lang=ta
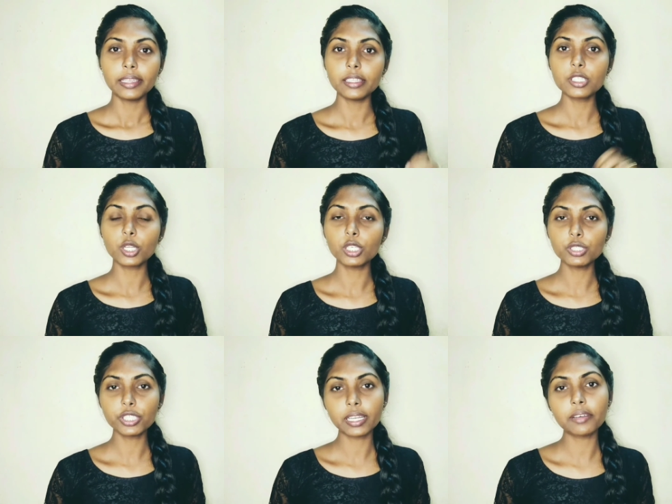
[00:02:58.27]
இந்த
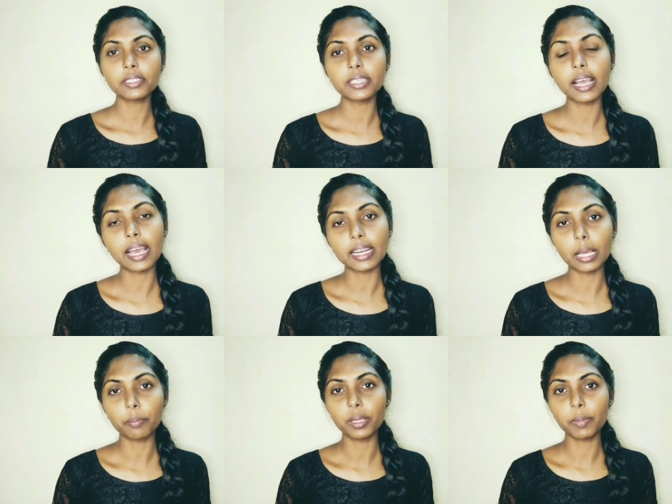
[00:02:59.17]
சொல்யூஷன்லாம் வந்து ஹேரில்
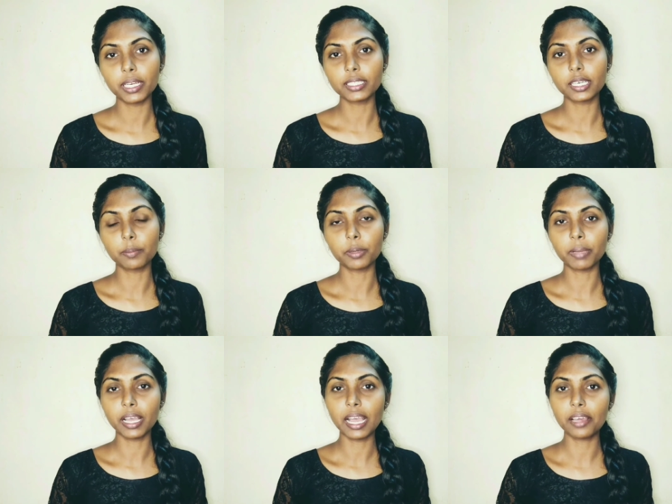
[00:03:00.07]
அப்ளை பண்ணதுக்கு
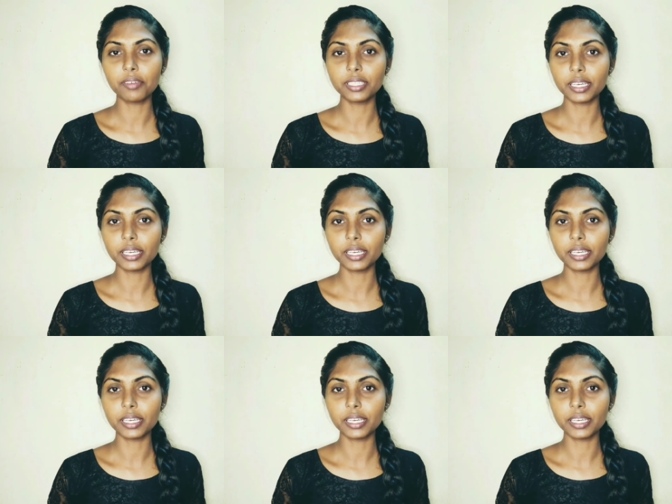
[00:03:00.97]
அப்புறமா ஹேர் வந்து